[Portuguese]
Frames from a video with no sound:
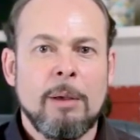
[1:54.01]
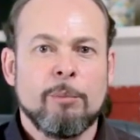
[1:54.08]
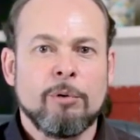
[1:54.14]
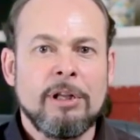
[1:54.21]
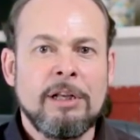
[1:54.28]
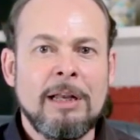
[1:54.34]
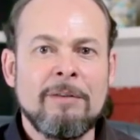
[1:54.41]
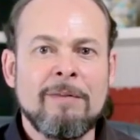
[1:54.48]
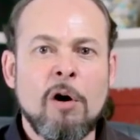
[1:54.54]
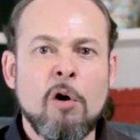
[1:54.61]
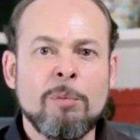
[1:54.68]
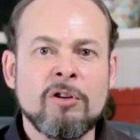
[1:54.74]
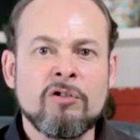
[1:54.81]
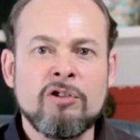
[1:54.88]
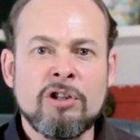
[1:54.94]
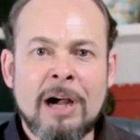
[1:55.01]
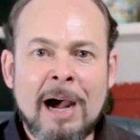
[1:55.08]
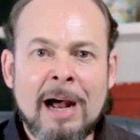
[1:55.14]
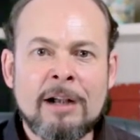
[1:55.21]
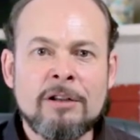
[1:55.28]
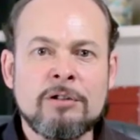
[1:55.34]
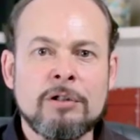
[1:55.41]
Poderia levar obras de
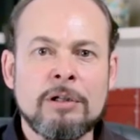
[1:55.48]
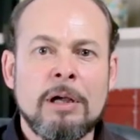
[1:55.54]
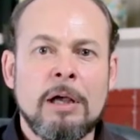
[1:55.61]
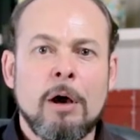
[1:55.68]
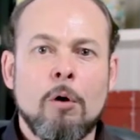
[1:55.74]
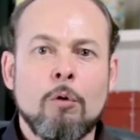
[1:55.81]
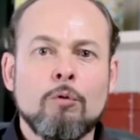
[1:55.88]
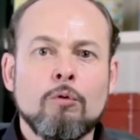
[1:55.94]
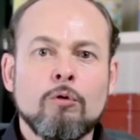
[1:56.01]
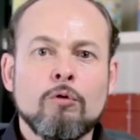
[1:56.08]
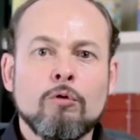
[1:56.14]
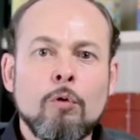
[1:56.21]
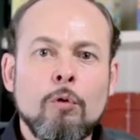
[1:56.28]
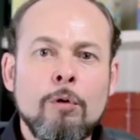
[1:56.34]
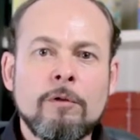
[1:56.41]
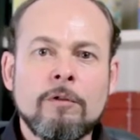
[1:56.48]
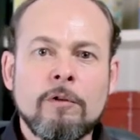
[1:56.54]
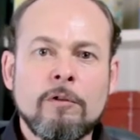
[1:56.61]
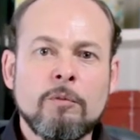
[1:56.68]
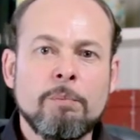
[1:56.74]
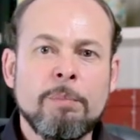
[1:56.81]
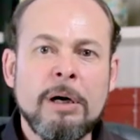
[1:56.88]
arte, alguns
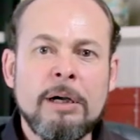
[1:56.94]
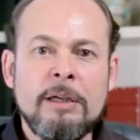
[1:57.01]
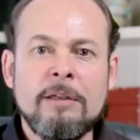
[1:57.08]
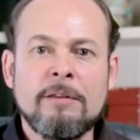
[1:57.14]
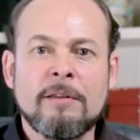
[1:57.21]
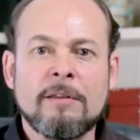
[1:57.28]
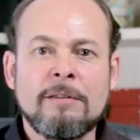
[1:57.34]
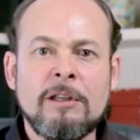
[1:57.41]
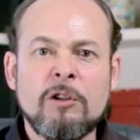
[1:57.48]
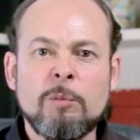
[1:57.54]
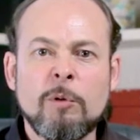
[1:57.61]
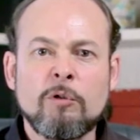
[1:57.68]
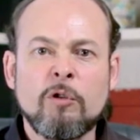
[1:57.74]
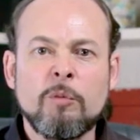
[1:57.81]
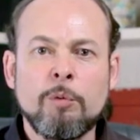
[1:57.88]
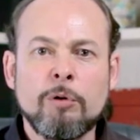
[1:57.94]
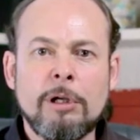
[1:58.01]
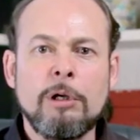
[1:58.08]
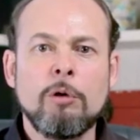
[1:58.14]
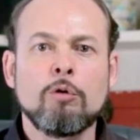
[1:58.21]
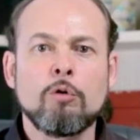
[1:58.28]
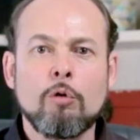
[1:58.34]
doces, pães, assim as pessoas
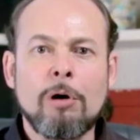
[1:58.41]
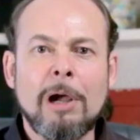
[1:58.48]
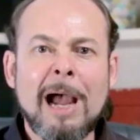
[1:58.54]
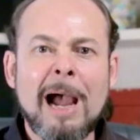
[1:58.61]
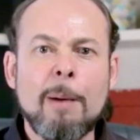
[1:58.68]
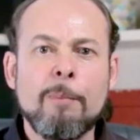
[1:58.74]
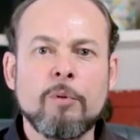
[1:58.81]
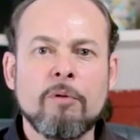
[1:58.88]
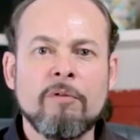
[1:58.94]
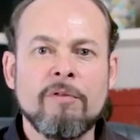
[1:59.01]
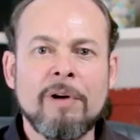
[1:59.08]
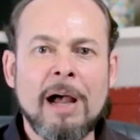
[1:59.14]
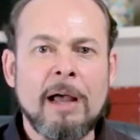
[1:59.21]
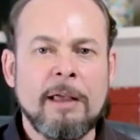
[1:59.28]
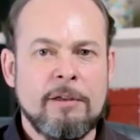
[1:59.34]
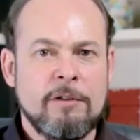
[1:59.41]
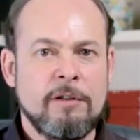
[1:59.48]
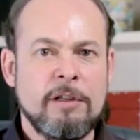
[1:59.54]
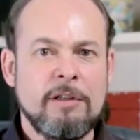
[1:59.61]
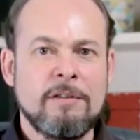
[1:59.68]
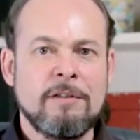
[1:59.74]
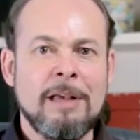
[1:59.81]
poderiam tocar, provar e
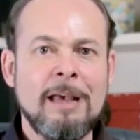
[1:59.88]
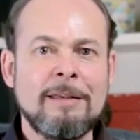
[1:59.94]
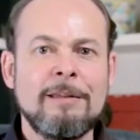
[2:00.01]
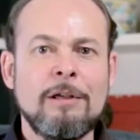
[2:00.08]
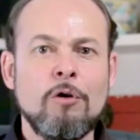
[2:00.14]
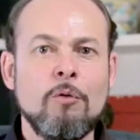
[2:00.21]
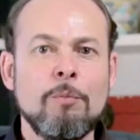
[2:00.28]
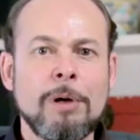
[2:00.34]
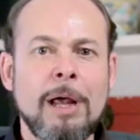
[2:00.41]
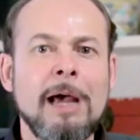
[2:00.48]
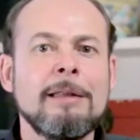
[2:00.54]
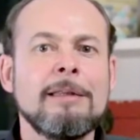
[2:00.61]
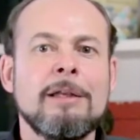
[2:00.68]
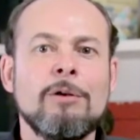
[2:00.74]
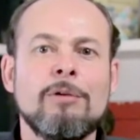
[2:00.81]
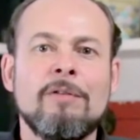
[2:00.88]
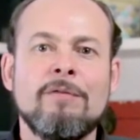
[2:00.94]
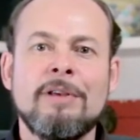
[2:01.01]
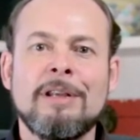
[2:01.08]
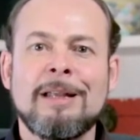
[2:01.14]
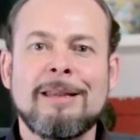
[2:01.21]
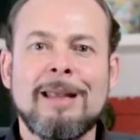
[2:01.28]
se quisessem comprar teriam que
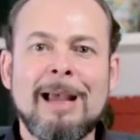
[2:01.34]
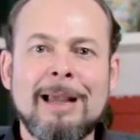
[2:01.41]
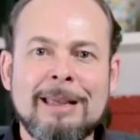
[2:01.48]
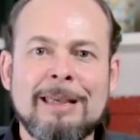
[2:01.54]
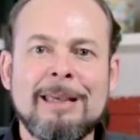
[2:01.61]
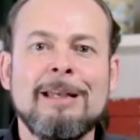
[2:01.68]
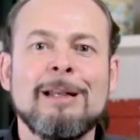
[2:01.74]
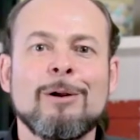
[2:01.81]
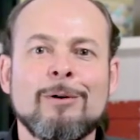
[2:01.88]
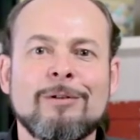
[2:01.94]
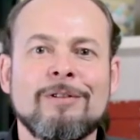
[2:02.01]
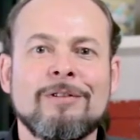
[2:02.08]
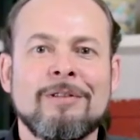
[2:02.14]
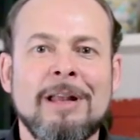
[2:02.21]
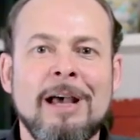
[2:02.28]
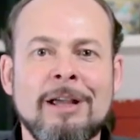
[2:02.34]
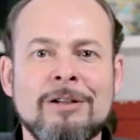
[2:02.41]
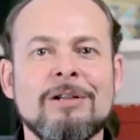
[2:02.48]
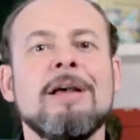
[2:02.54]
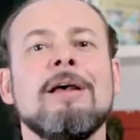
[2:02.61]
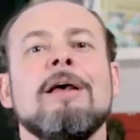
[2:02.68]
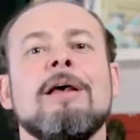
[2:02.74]
vir até aqui na nossa
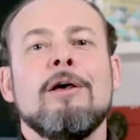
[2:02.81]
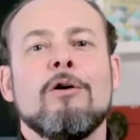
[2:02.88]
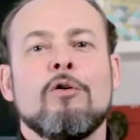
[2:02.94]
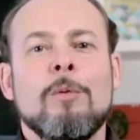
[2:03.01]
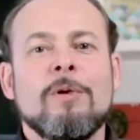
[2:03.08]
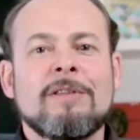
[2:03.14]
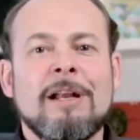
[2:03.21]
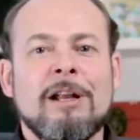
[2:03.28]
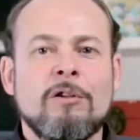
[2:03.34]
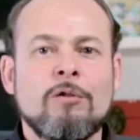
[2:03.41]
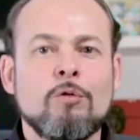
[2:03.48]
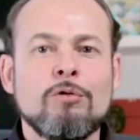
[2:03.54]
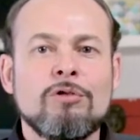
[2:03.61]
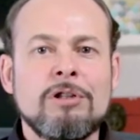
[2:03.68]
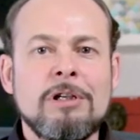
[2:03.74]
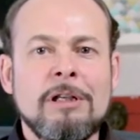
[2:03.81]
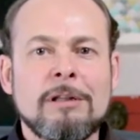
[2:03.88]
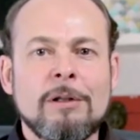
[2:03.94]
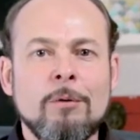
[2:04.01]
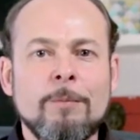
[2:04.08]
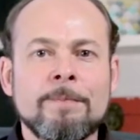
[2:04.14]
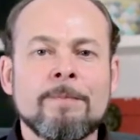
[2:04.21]
cidade. Começaram a discutir
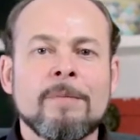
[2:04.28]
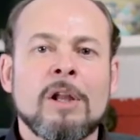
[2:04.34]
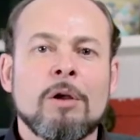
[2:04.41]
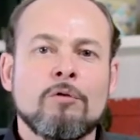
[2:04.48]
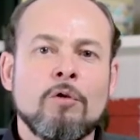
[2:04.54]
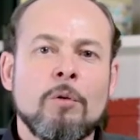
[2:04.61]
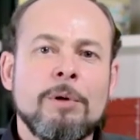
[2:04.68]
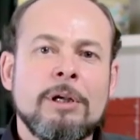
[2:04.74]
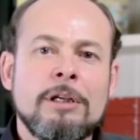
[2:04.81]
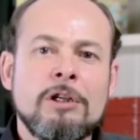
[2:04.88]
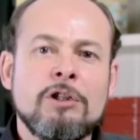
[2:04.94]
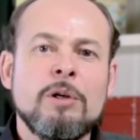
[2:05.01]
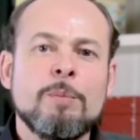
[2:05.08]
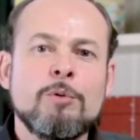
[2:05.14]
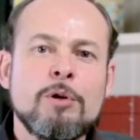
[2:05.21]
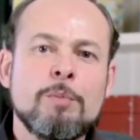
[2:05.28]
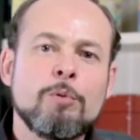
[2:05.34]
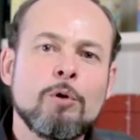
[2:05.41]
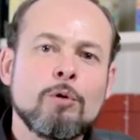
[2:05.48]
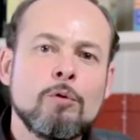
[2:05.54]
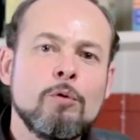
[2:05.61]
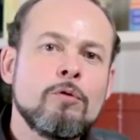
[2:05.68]
então sobre que tipo de
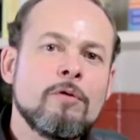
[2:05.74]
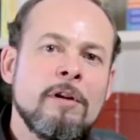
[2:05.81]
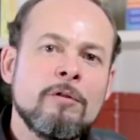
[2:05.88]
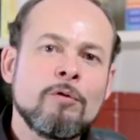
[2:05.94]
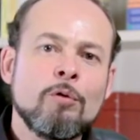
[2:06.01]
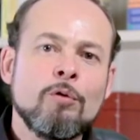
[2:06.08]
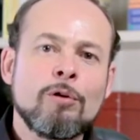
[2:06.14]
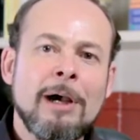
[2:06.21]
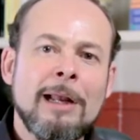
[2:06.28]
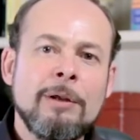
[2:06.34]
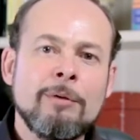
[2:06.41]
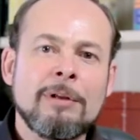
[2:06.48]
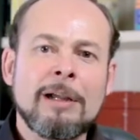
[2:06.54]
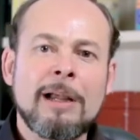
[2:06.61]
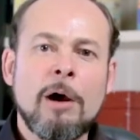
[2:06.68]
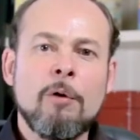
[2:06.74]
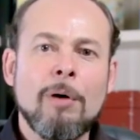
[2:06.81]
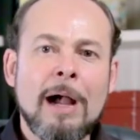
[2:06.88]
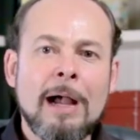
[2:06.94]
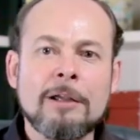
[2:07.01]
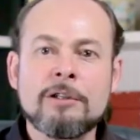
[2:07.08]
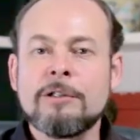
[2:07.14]
produtos eles colocariam na
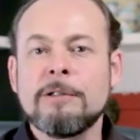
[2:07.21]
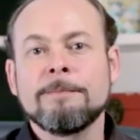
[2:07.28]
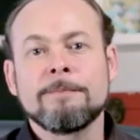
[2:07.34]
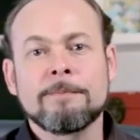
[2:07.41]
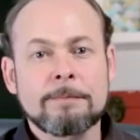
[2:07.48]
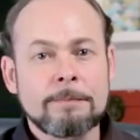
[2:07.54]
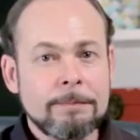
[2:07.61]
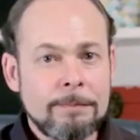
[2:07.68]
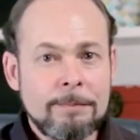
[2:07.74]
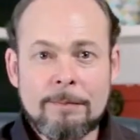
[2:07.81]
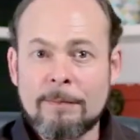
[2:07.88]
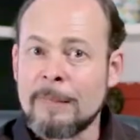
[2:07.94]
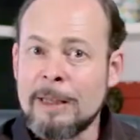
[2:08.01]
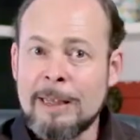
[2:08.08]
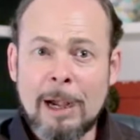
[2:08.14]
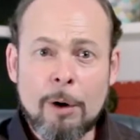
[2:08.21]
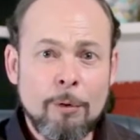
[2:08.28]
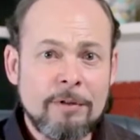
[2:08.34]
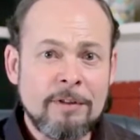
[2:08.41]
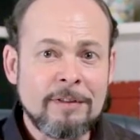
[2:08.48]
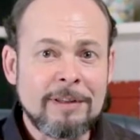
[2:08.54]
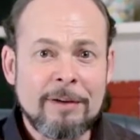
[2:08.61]
carruagem e a
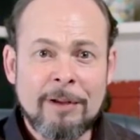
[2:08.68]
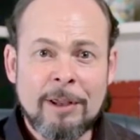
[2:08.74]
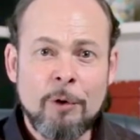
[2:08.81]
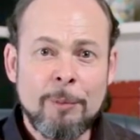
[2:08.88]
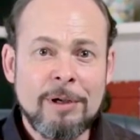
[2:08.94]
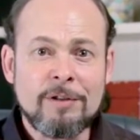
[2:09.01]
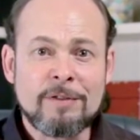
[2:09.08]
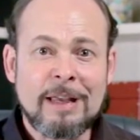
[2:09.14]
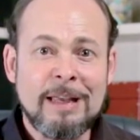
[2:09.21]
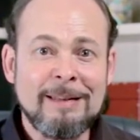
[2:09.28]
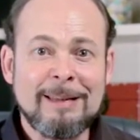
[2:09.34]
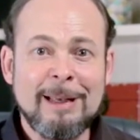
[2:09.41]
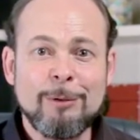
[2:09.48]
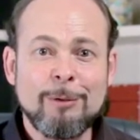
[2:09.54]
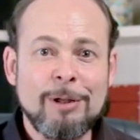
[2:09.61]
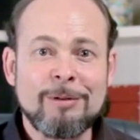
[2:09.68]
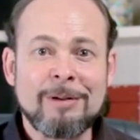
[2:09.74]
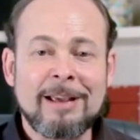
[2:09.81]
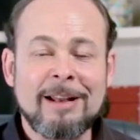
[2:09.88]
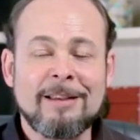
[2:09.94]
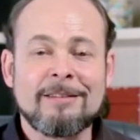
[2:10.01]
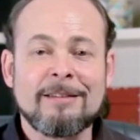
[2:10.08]
coisa estava realmente esquentando dentro
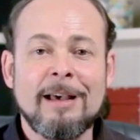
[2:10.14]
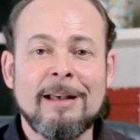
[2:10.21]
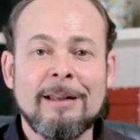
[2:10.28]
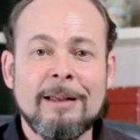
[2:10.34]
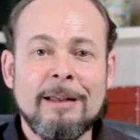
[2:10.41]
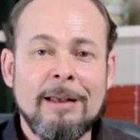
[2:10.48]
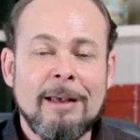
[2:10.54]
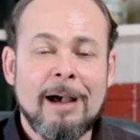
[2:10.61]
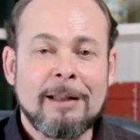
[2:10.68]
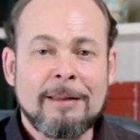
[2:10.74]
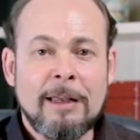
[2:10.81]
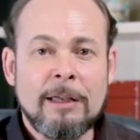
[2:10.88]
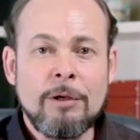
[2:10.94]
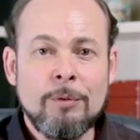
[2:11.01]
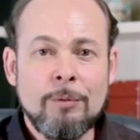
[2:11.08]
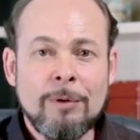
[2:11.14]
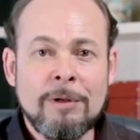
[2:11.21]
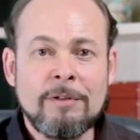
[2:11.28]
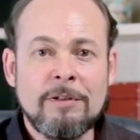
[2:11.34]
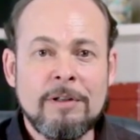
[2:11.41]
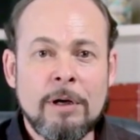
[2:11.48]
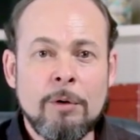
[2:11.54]
daquela sala, até que um
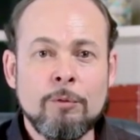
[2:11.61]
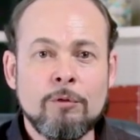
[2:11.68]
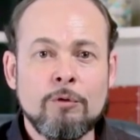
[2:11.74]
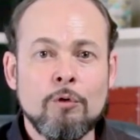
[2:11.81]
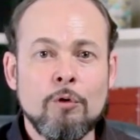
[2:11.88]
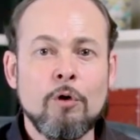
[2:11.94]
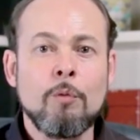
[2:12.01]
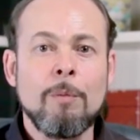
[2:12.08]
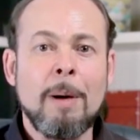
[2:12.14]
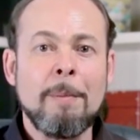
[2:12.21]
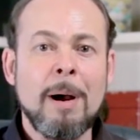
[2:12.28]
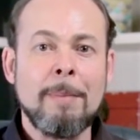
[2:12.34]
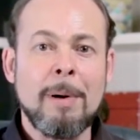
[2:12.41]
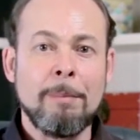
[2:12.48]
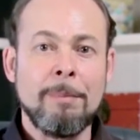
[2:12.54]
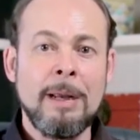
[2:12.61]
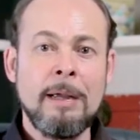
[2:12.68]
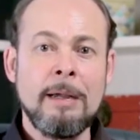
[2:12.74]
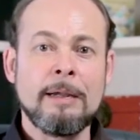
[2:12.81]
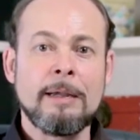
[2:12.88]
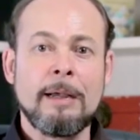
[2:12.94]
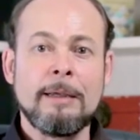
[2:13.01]
ancião, um senhor com uma barba
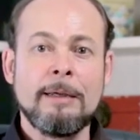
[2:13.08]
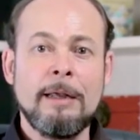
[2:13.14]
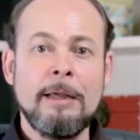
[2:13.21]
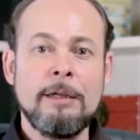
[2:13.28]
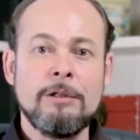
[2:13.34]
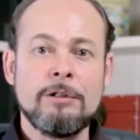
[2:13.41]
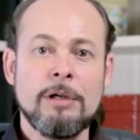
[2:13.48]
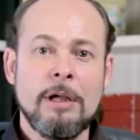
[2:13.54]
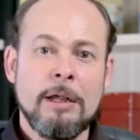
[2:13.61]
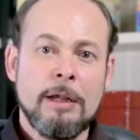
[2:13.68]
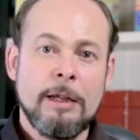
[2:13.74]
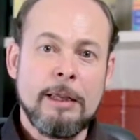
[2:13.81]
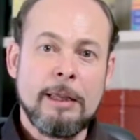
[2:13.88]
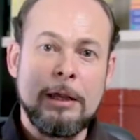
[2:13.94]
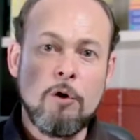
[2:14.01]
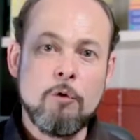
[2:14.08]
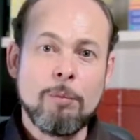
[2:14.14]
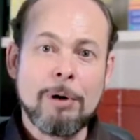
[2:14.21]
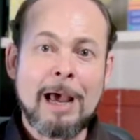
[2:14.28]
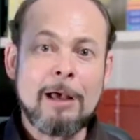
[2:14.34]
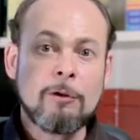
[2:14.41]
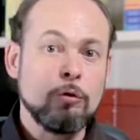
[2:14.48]
branca, grande, ergueu o
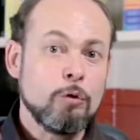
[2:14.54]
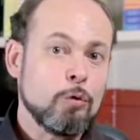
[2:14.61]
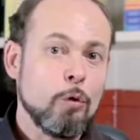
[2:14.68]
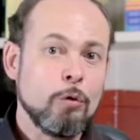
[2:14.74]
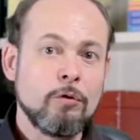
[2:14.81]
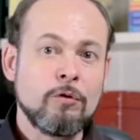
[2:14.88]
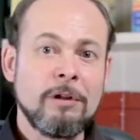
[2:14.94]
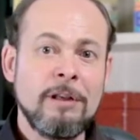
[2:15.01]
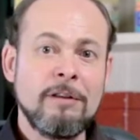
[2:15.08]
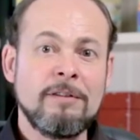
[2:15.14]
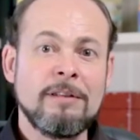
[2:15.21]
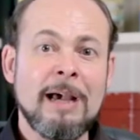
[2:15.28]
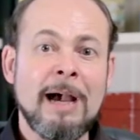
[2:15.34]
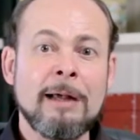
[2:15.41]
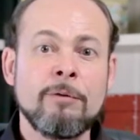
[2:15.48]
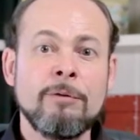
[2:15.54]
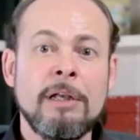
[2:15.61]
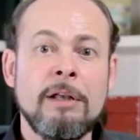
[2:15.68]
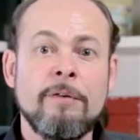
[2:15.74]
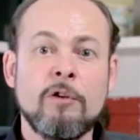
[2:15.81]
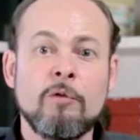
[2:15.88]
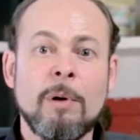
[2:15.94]
braço, todos silenciaram e
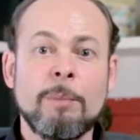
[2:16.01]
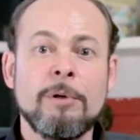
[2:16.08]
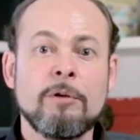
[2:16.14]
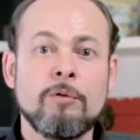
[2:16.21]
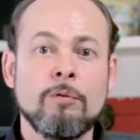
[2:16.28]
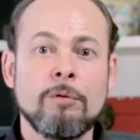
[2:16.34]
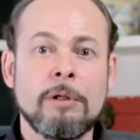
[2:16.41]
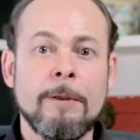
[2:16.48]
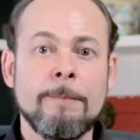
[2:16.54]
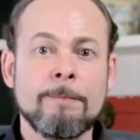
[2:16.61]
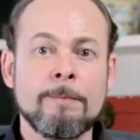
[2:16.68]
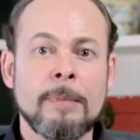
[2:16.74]
ele fez uma pergunta.